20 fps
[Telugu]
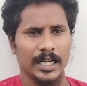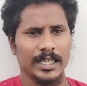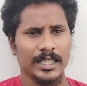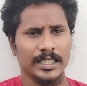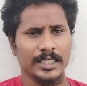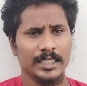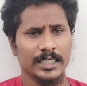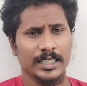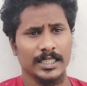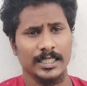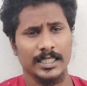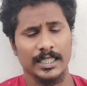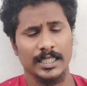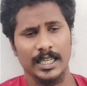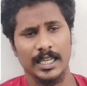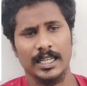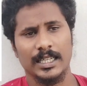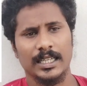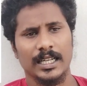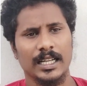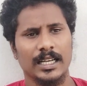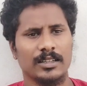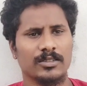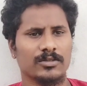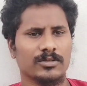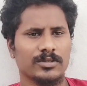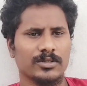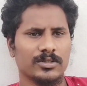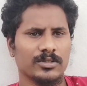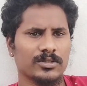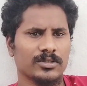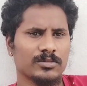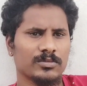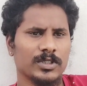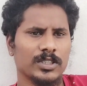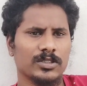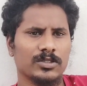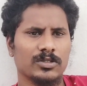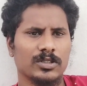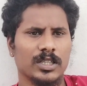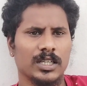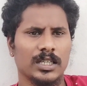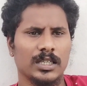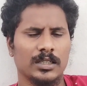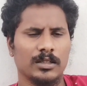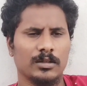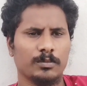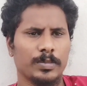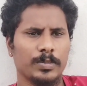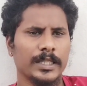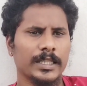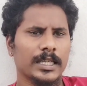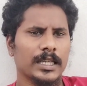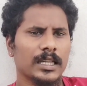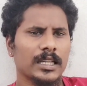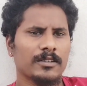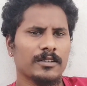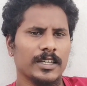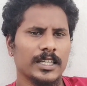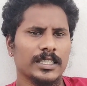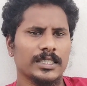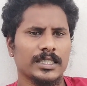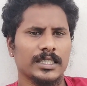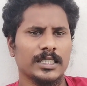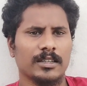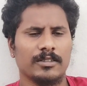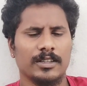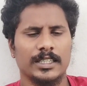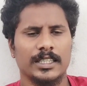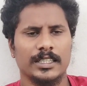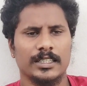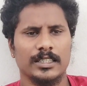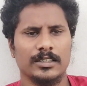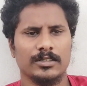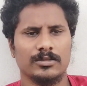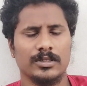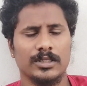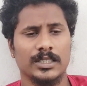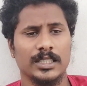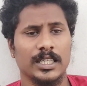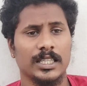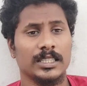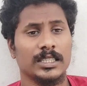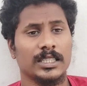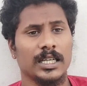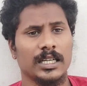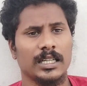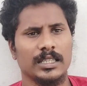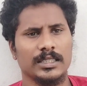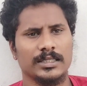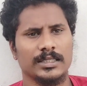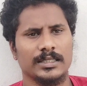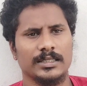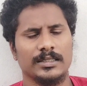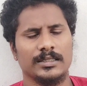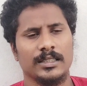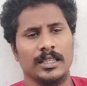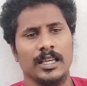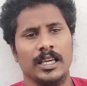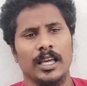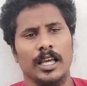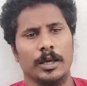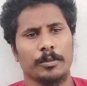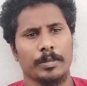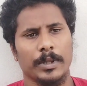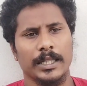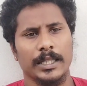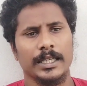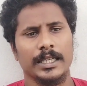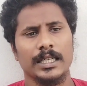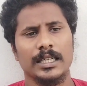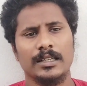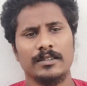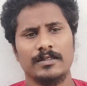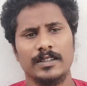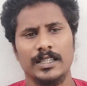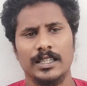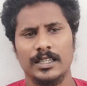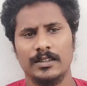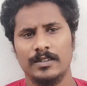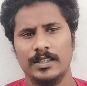అంటే ఇది ఎట్లా అనుకుంటారు మీరు ఒక పది కిలో వేరుశనగ పట్టిరు అనుకోండి ఎంత ఆయిల్ వస్తుంది పది కిల్ల వే